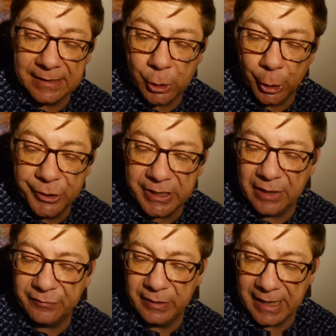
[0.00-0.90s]
Ich könnte
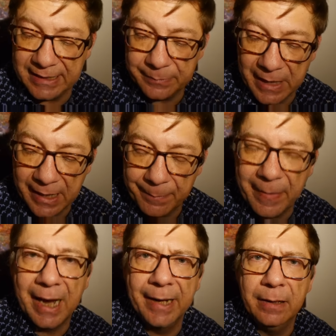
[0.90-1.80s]
ja vielleicht mal
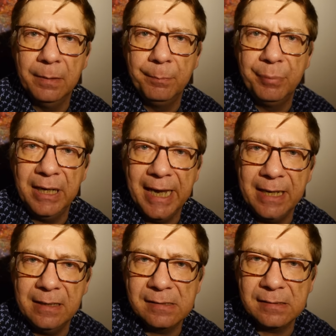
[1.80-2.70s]
meine
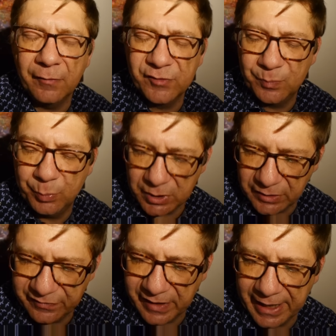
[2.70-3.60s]
Playlist auf
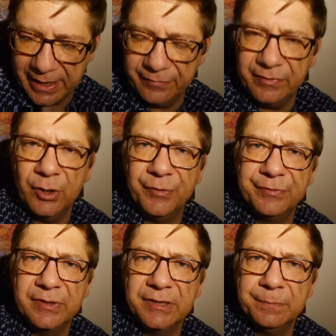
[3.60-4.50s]
Spotify irgendwie
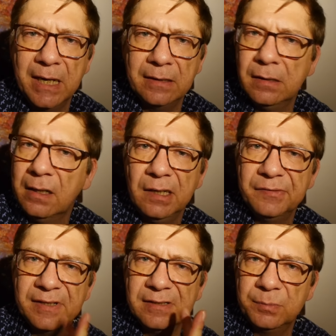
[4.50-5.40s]
öffentlich machen.
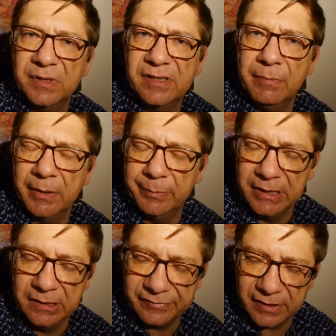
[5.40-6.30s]
Ich weiß nicht, ob das jemandem
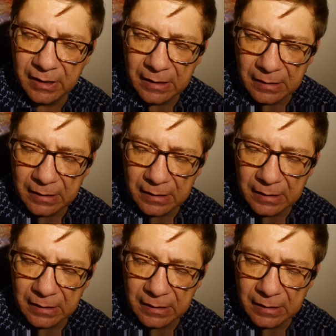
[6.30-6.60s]
hilft.